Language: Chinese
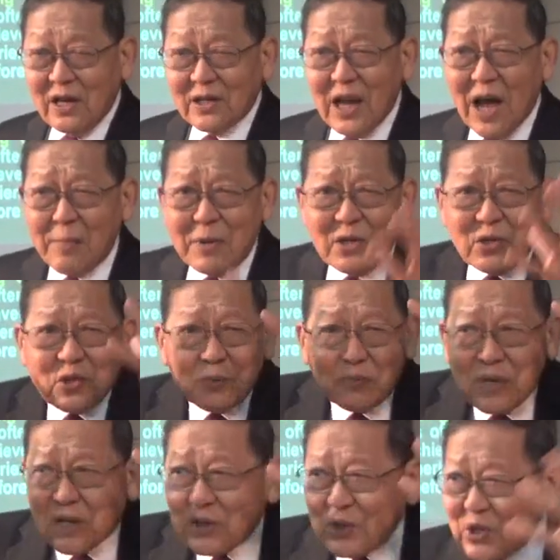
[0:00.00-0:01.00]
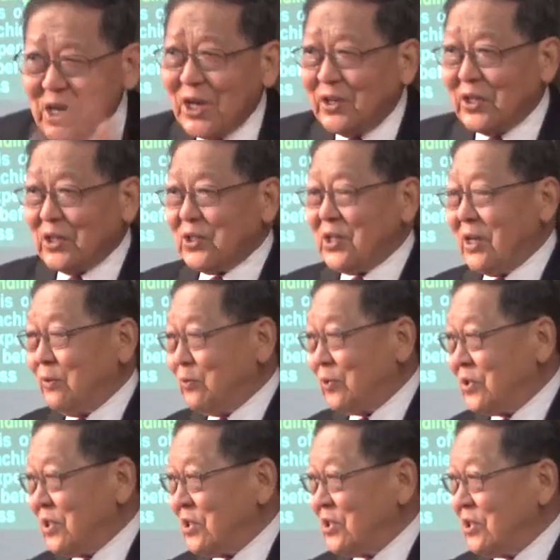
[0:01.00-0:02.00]
他们怎么样建立坚固
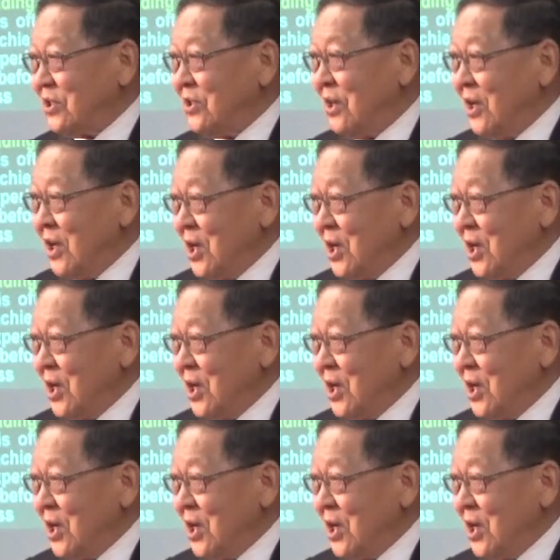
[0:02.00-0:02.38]
的信心，